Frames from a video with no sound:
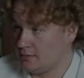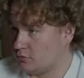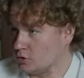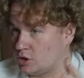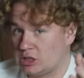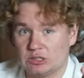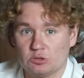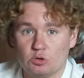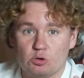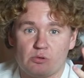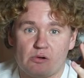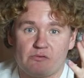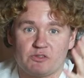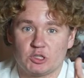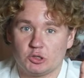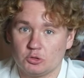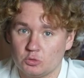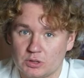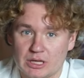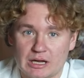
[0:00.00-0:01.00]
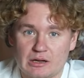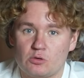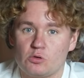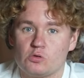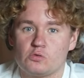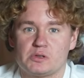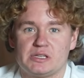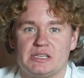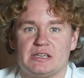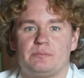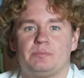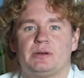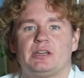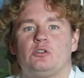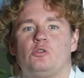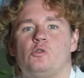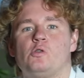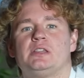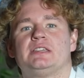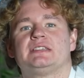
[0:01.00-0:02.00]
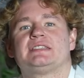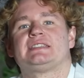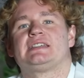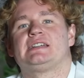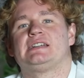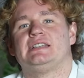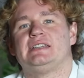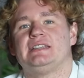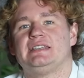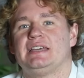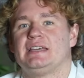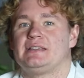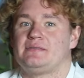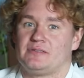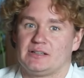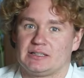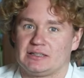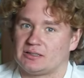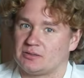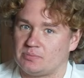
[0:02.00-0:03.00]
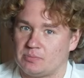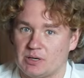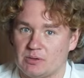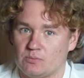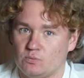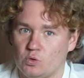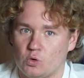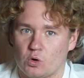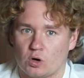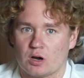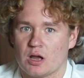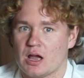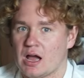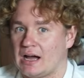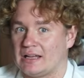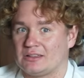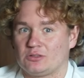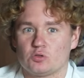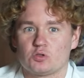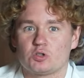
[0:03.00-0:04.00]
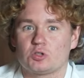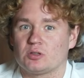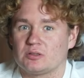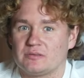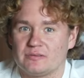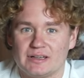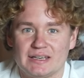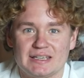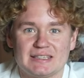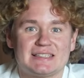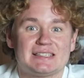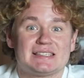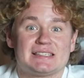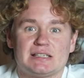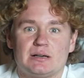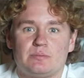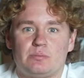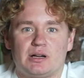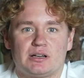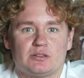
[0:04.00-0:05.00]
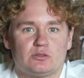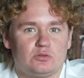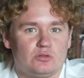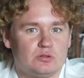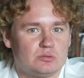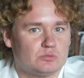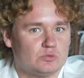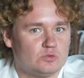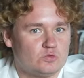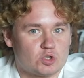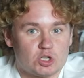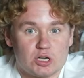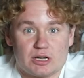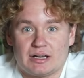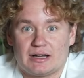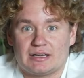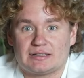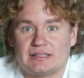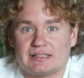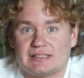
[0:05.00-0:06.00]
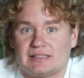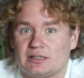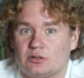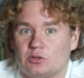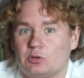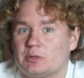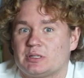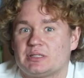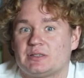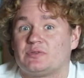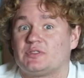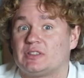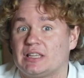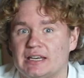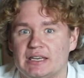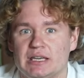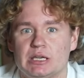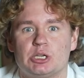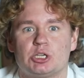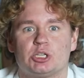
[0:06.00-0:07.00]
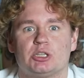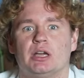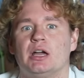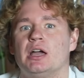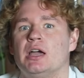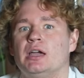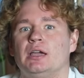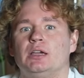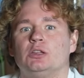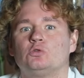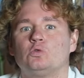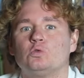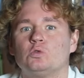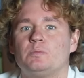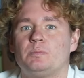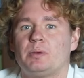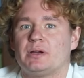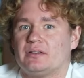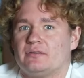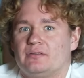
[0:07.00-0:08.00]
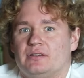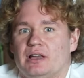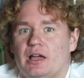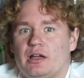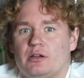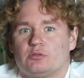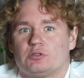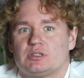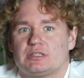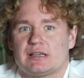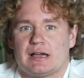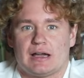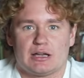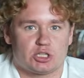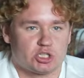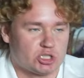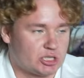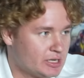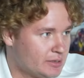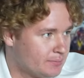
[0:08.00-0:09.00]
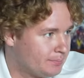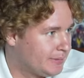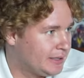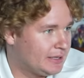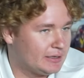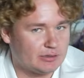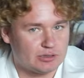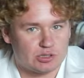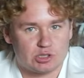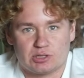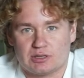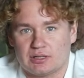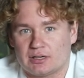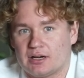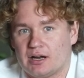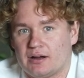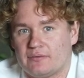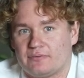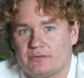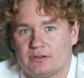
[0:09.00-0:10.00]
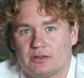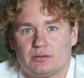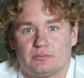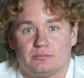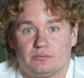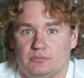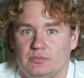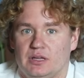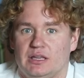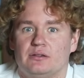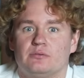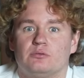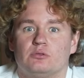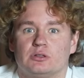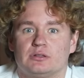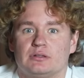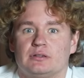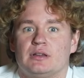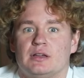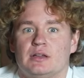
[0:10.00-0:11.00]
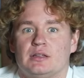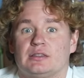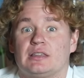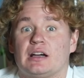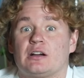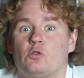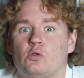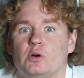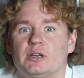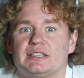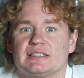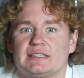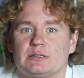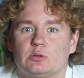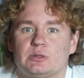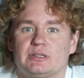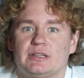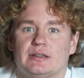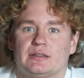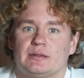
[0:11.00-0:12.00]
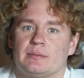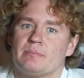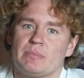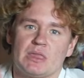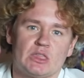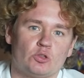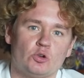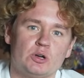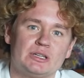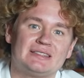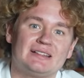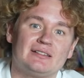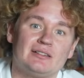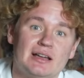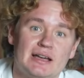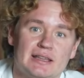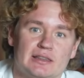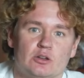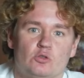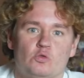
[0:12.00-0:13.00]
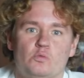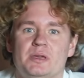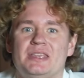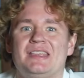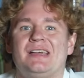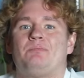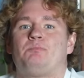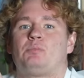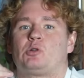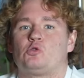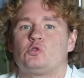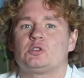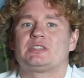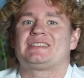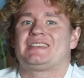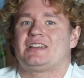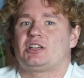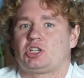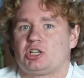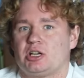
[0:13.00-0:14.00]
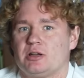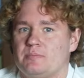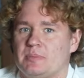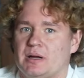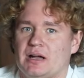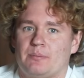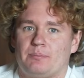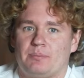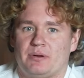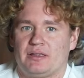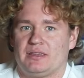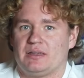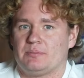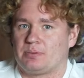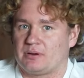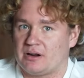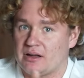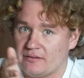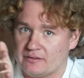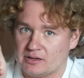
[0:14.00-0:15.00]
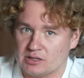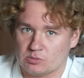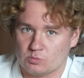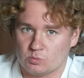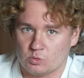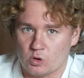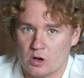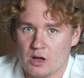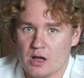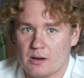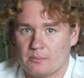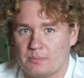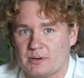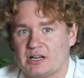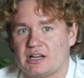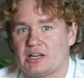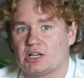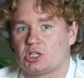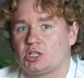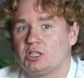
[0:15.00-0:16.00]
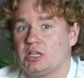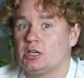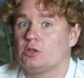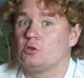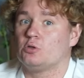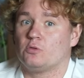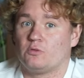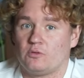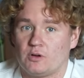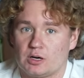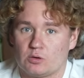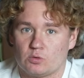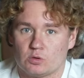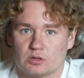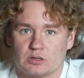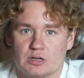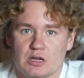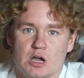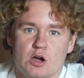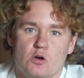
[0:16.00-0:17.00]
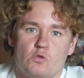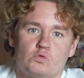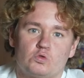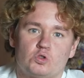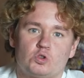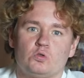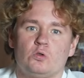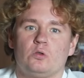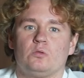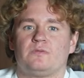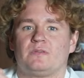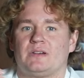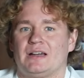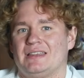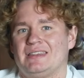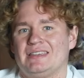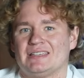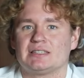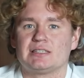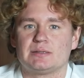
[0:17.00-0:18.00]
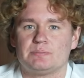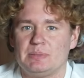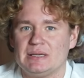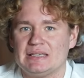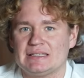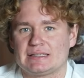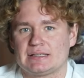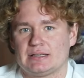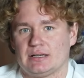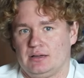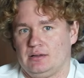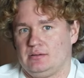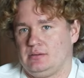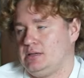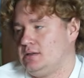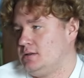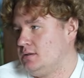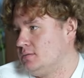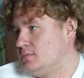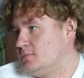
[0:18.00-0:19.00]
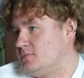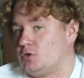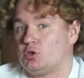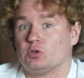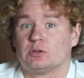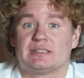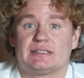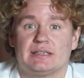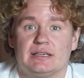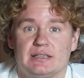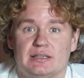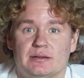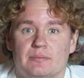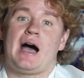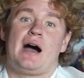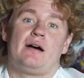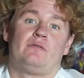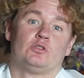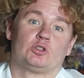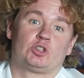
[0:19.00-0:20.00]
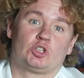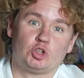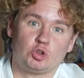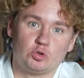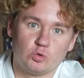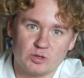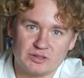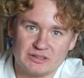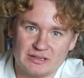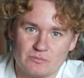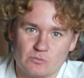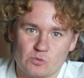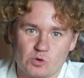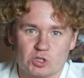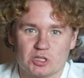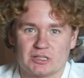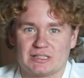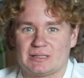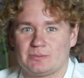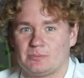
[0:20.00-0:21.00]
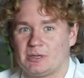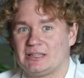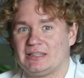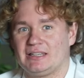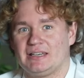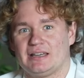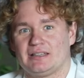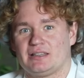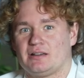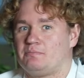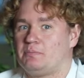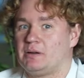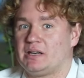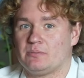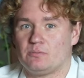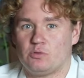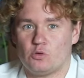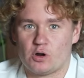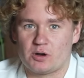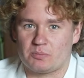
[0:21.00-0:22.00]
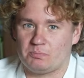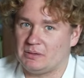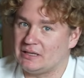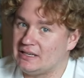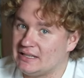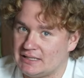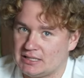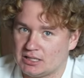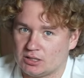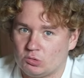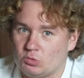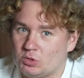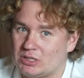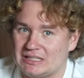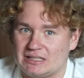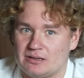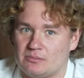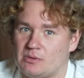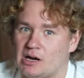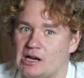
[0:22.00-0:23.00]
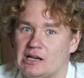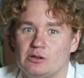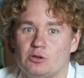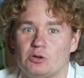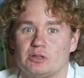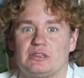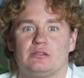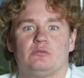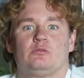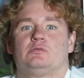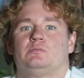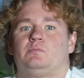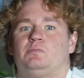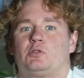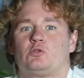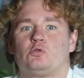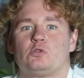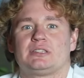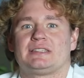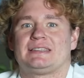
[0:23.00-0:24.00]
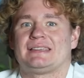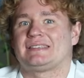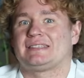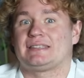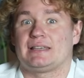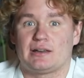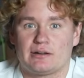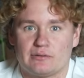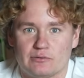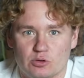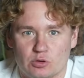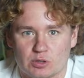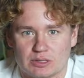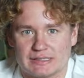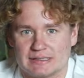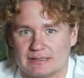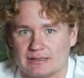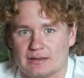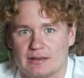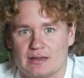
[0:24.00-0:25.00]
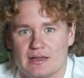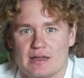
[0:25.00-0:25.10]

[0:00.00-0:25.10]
вот снова всю дорогу тебе приходится глядеть в этот прибор, а то, что творится за бортом, уже как-то становится вторично. И тут появляются ошибки, штрафы и вот такой результат. Но это ладно, у меня просто ошибка по неправильному прохождению ворот. Ушел в конец списка и все с этим. А вот кто-то может, смотря на прибор, перетянуть самолет и он просто сорвется.